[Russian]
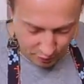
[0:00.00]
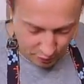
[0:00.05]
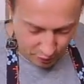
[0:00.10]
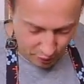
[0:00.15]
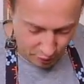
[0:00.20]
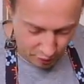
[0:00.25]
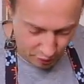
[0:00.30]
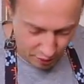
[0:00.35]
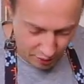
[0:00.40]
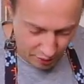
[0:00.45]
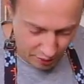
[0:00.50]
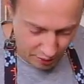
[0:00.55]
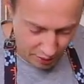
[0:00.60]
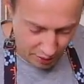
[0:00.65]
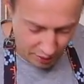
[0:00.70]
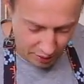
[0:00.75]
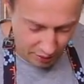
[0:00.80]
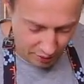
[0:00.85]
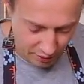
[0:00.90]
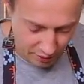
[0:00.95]
есть вот тут
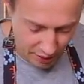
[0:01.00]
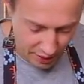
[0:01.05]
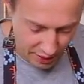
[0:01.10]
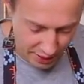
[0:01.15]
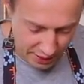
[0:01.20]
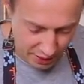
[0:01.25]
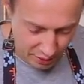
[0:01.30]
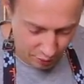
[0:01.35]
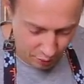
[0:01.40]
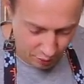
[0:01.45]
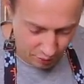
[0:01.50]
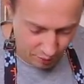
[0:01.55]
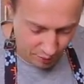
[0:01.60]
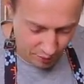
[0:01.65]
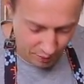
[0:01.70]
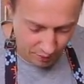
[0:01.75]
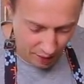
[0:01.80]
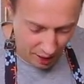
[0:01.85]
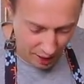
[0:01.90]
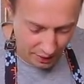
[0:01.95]
два раза, ну,
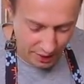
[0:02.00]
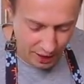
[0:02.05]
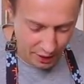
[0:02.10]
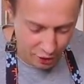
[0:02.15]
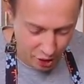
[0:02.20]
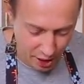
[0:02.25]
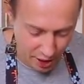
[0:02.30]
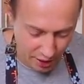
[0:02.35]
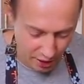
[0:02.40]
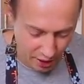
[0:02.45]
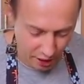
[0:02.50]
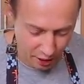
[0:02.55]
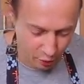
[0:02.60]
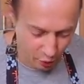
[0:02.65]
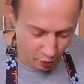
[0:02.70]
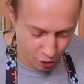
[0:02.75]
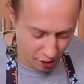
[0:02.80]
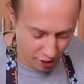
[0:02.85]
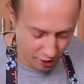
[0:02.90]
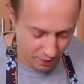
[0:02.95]
одна чайная
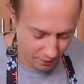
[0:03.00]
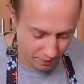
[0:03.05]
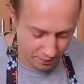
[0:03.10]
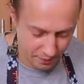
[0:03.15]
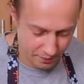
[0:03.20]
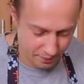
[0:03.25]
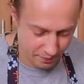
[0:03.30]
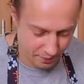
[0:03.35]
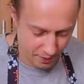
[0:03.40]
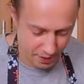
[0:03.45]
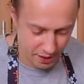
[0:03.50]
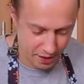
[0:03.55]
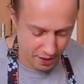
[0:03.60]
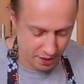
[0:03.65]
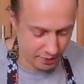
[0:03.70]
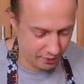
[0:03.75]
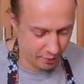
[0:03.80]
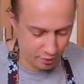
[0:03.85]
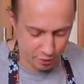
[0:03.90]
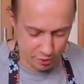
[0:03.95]
ложка.
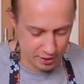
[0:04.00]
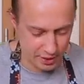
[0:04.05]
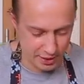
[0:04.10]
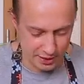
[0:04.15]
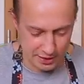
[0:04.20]
Этого будет